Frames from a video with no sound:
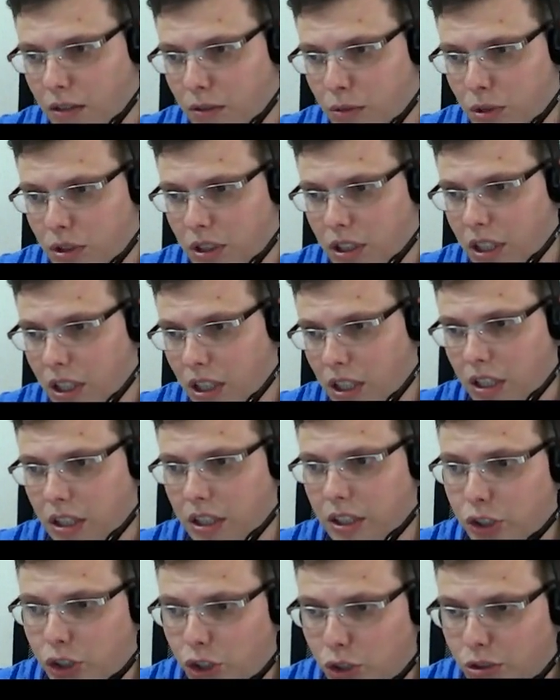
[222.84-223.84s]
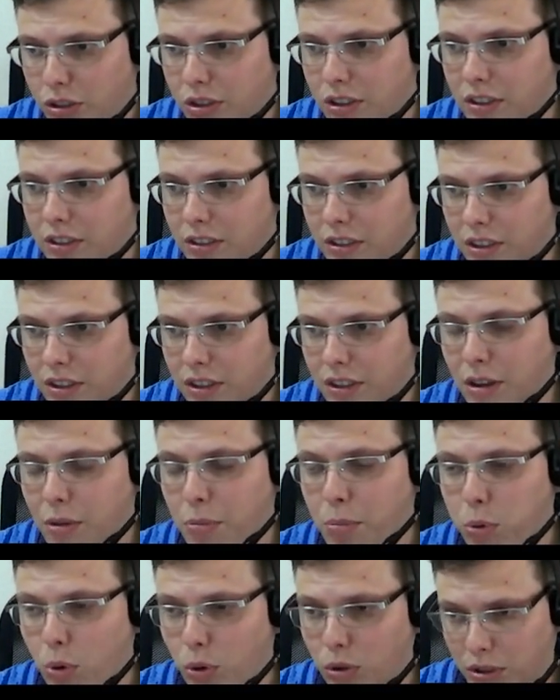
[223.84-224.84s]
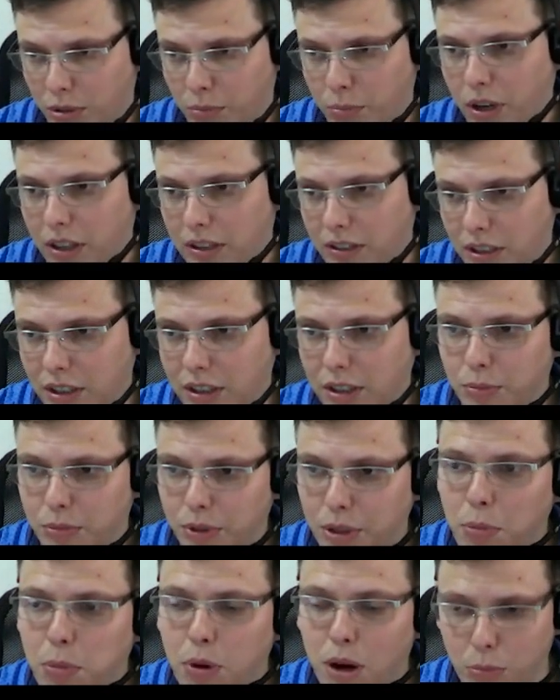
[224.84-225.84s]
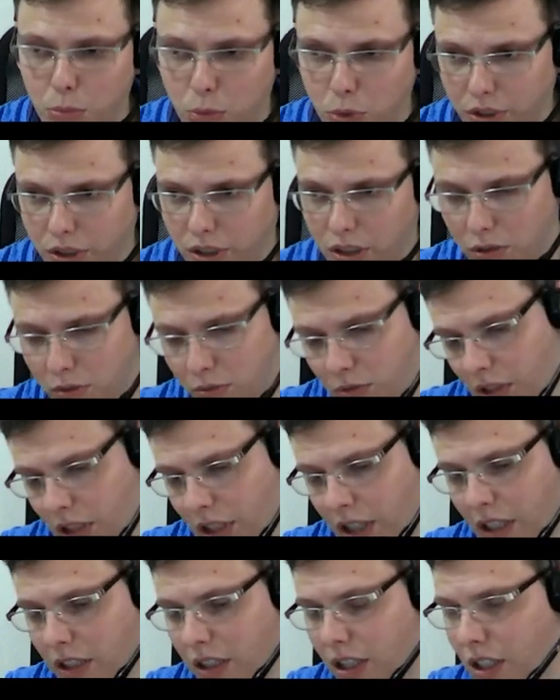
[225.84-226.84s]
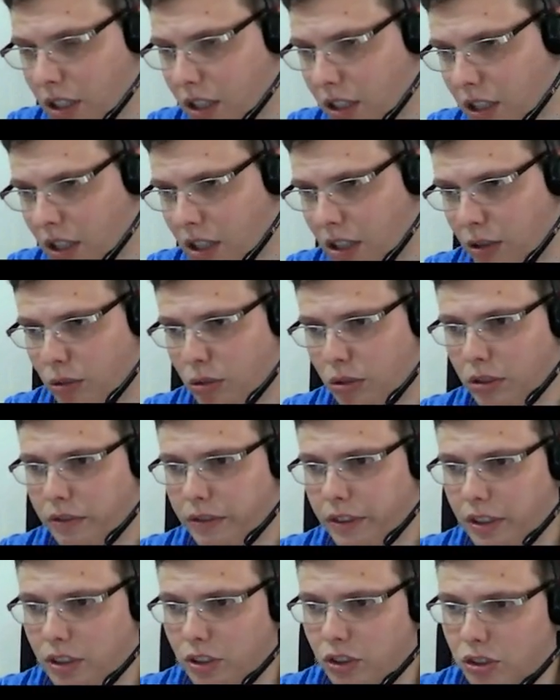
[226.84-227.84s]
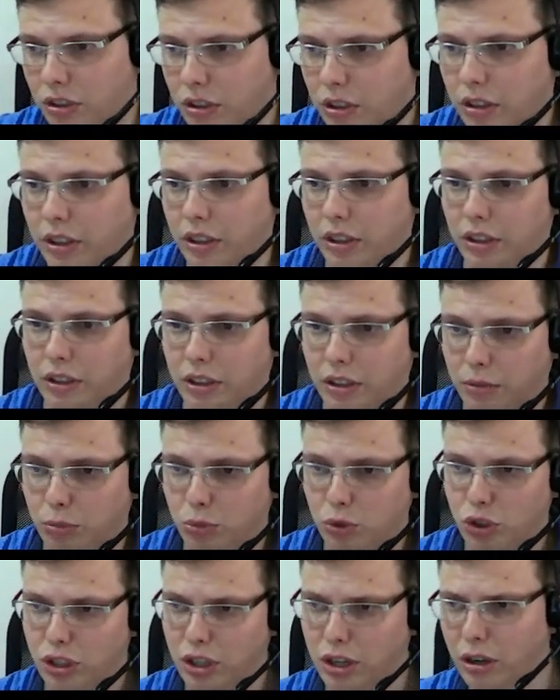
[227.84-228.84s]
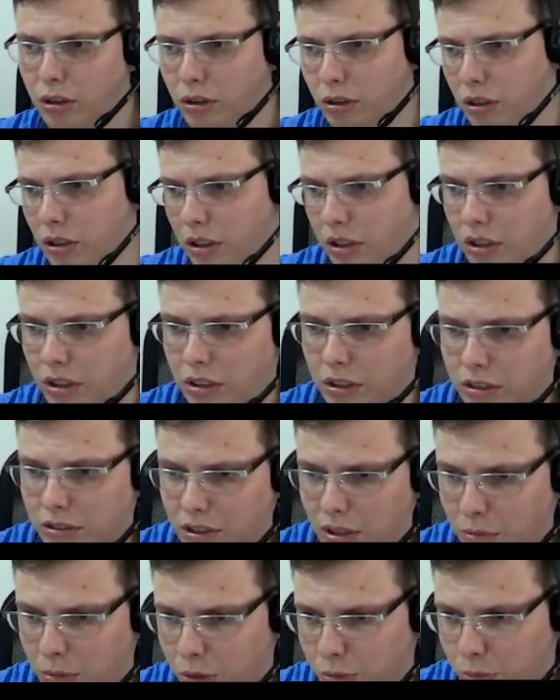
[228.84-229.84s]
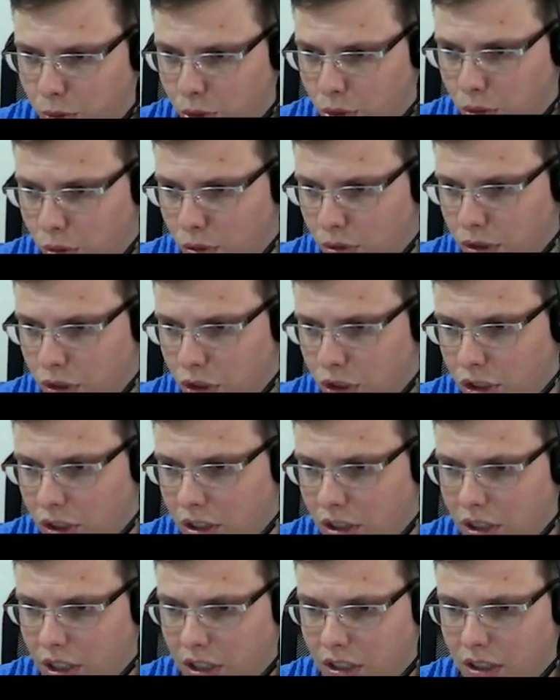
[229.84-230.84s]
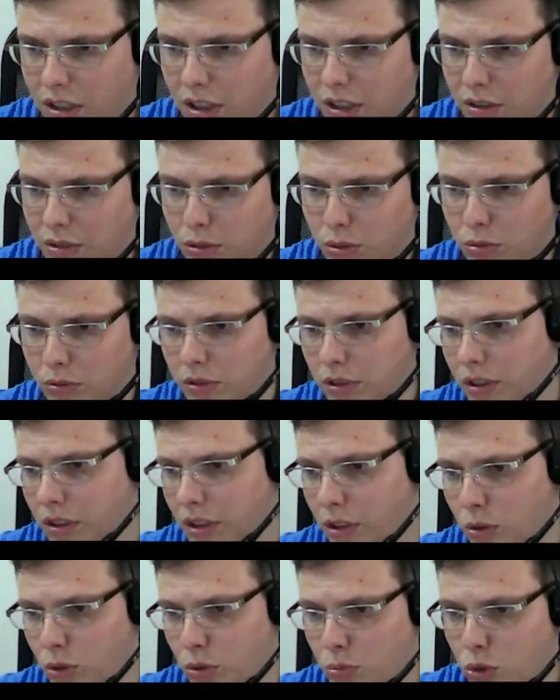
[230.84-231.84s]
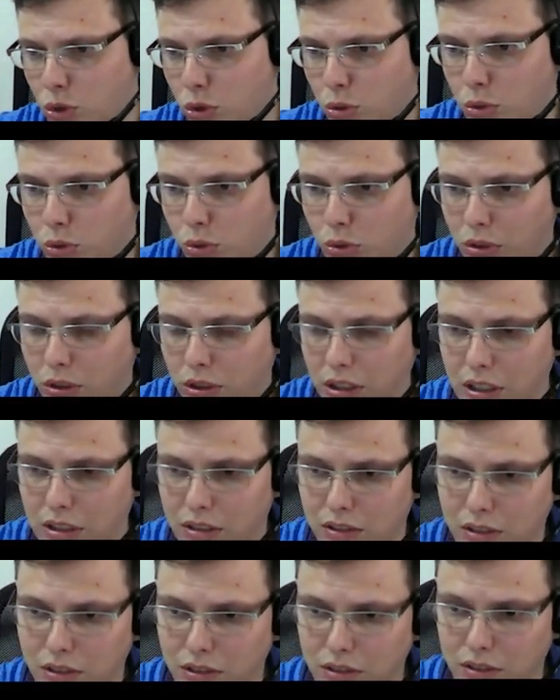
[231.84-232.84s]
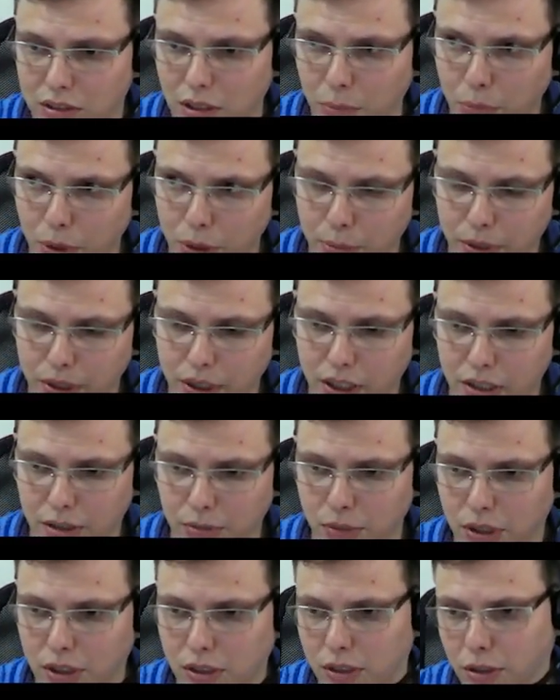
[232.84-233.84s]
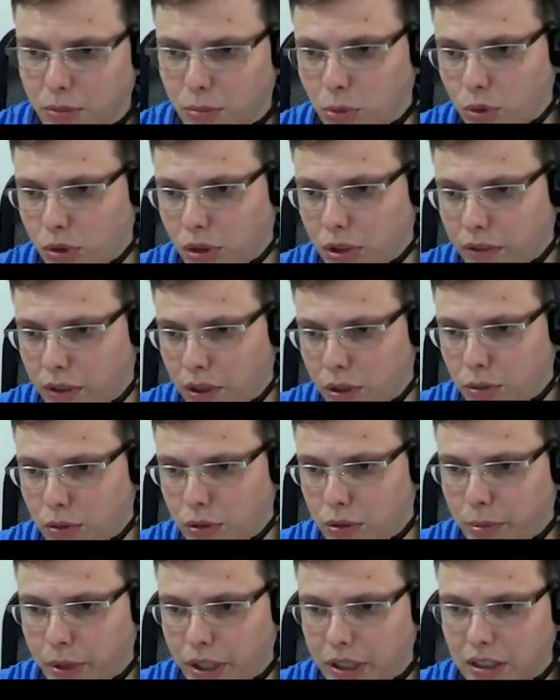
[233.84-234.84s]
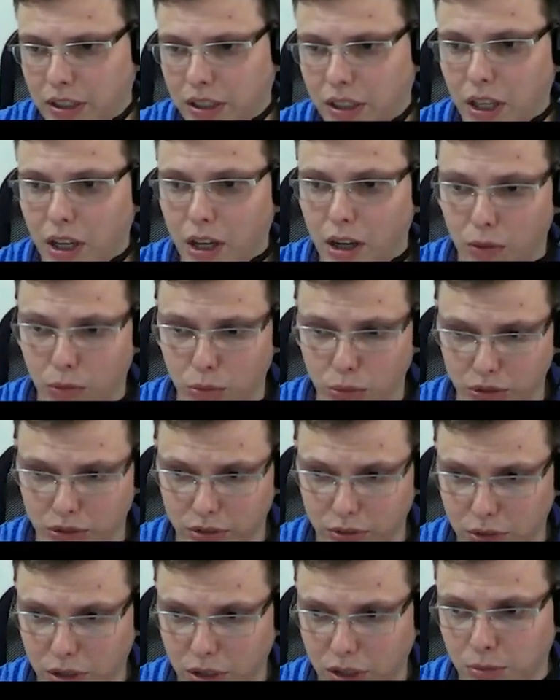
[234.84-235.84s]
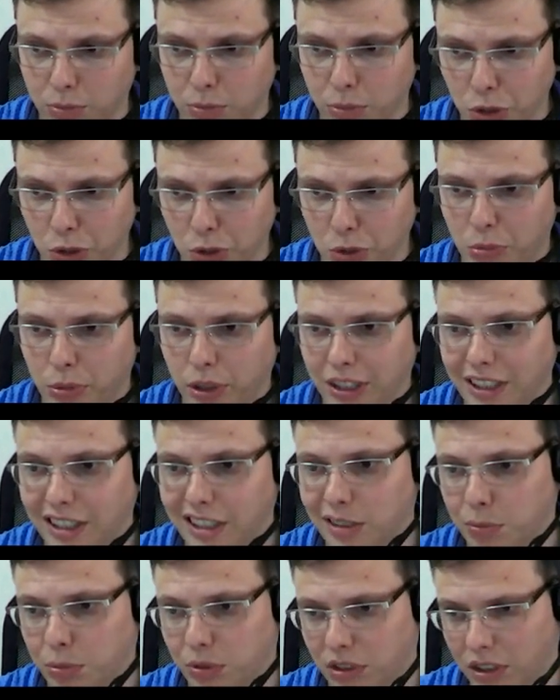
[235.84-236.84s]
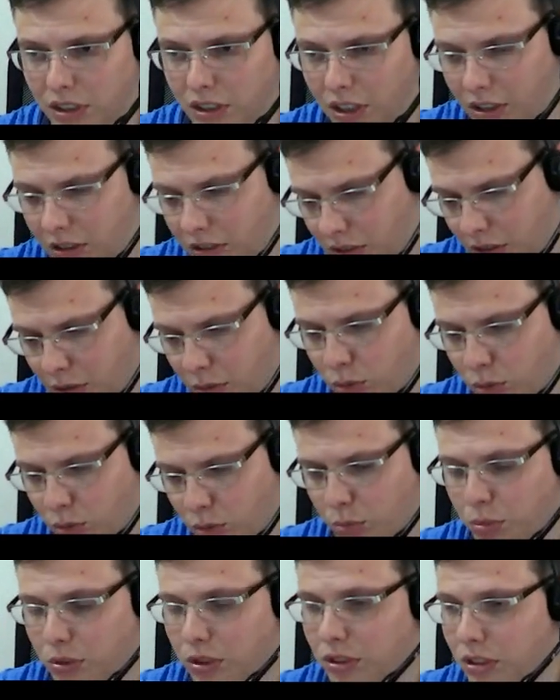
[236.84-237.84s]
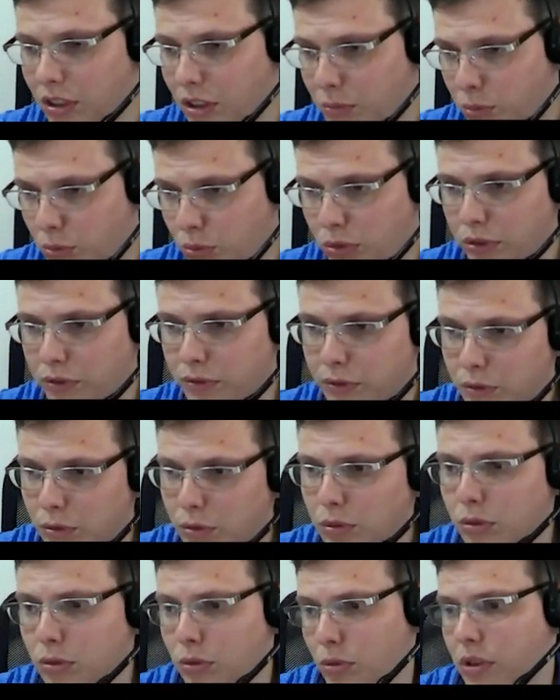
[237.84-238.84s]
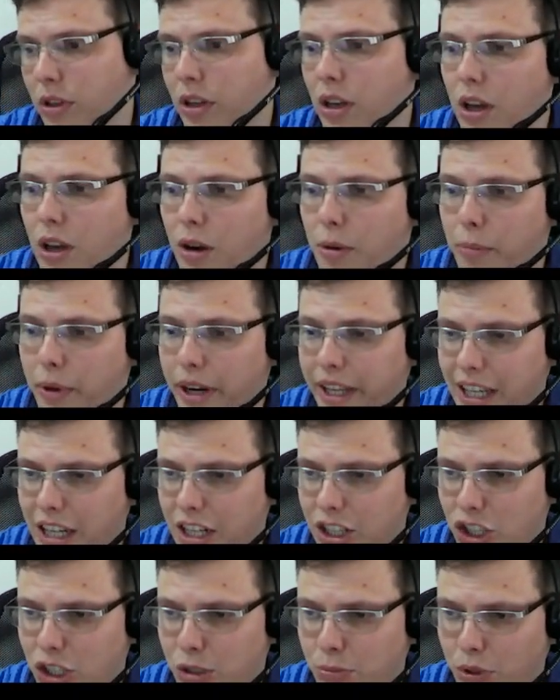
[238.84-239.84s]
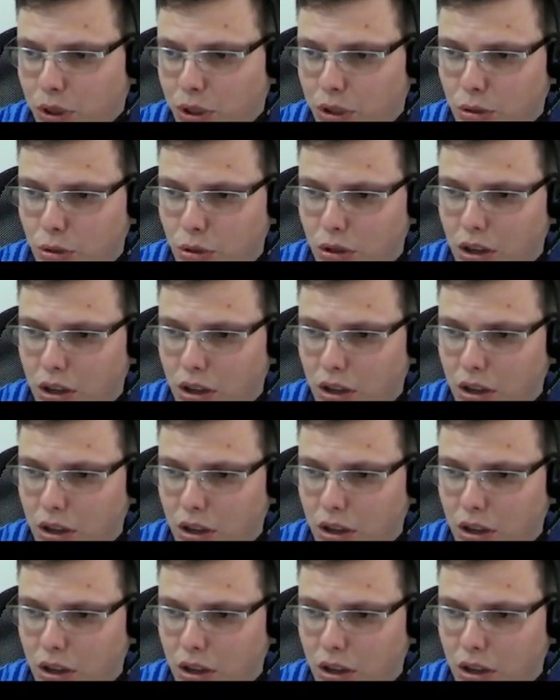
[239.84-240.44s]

Вот. И еще одна сделка полным процентом на пробой. Есть у меня такая тактика, которую фактически я и обучаю, и сам использую. Значит, эта тактика основанная на том, что есть стопы, по данным некоторых брокеров, которые спрятаны вот за вот этим минимумом. Они распространяются на 150 пунктов, но то ли моя ошибка, то